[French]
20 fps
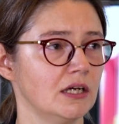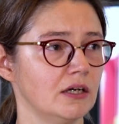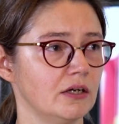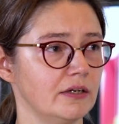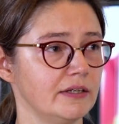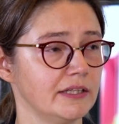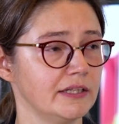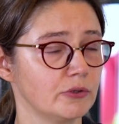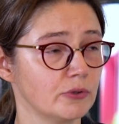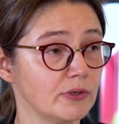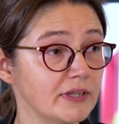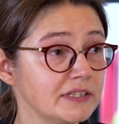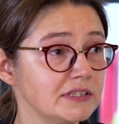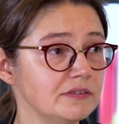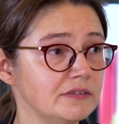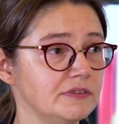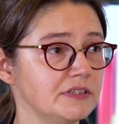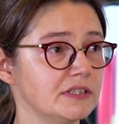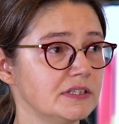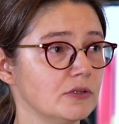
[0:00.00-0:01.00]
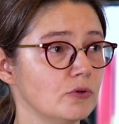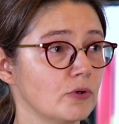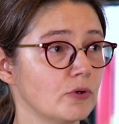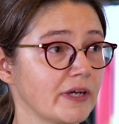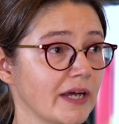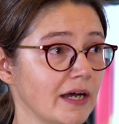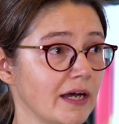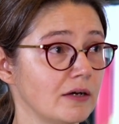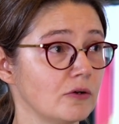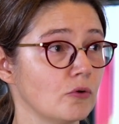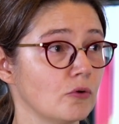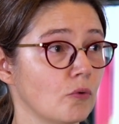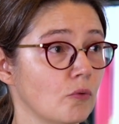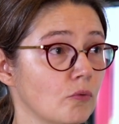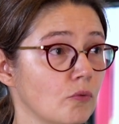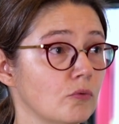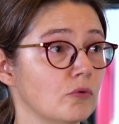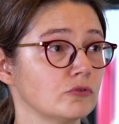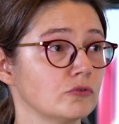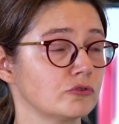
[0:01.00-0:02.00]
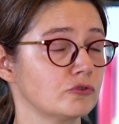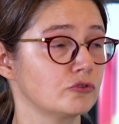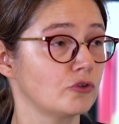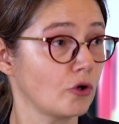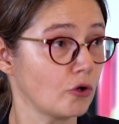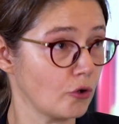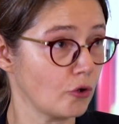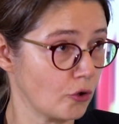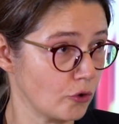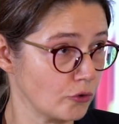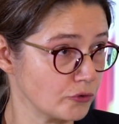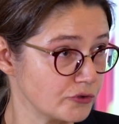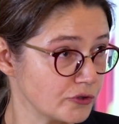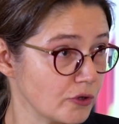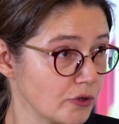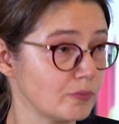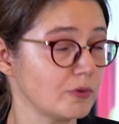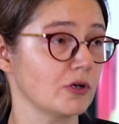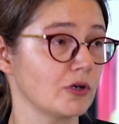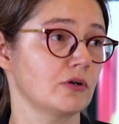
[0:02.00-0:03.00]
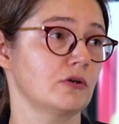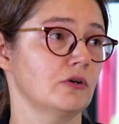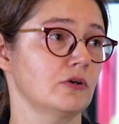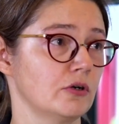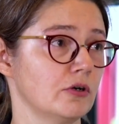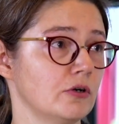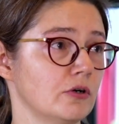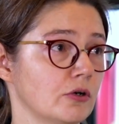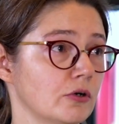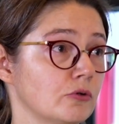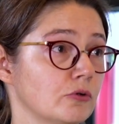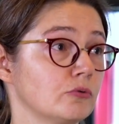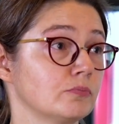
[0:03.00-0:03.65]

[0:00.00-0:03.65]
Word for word: euh, les collectivités locales ont dans leur ensemble euh,